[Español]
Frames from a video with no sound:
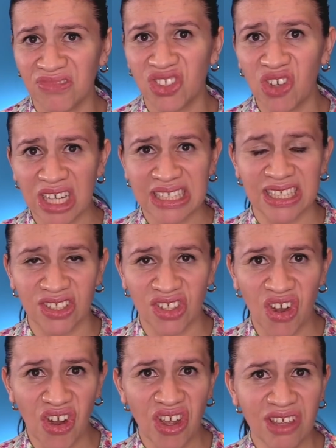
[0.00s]
yo así
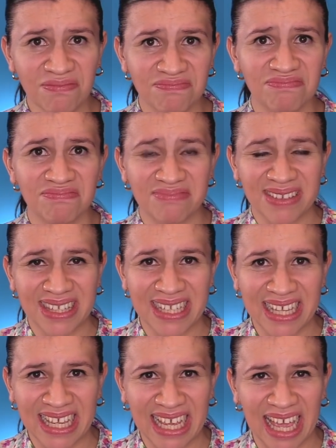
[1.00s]
soy,
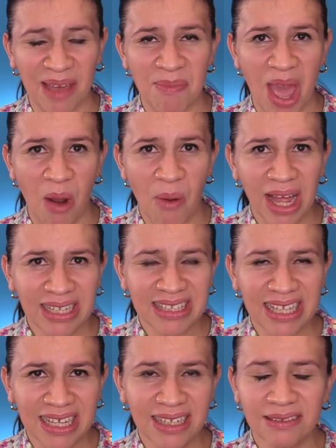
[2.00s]
que me
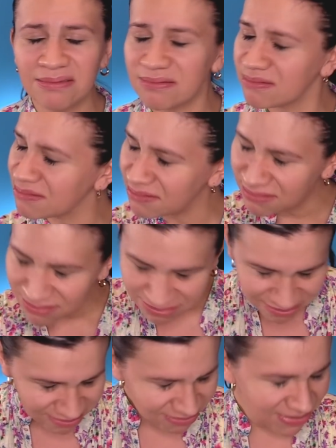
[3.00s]
aguanten
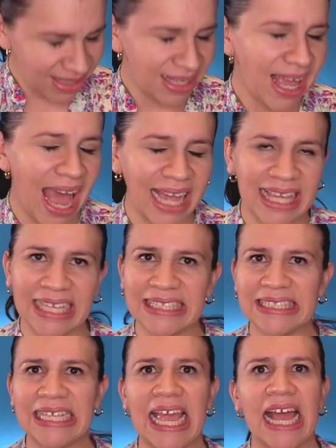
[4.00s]
a quien
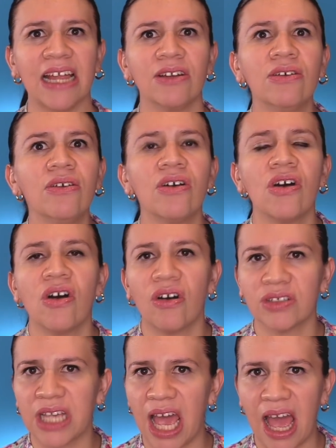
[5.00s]
sea, ¿no?
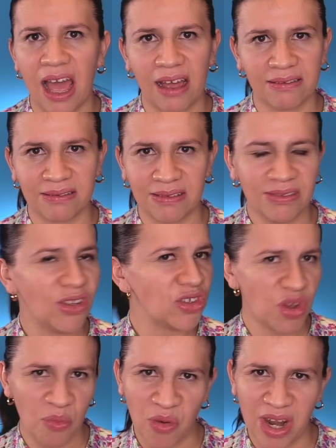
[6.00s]
O sea, no
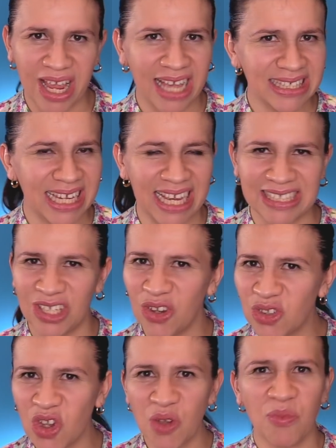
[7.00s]
soy casi casi
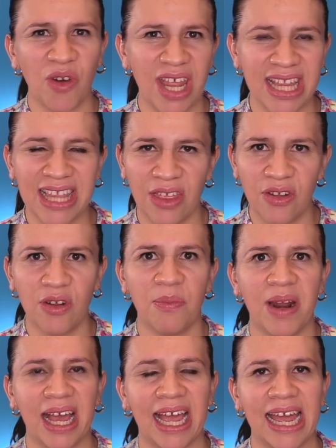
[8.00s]
no soy monedita de oro
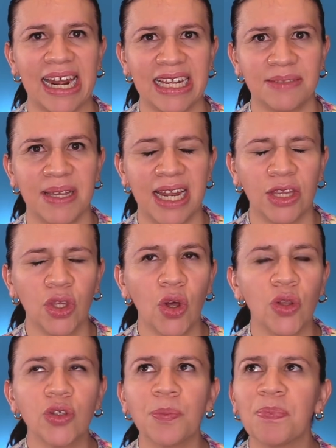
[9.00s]
para caerles bien a todos.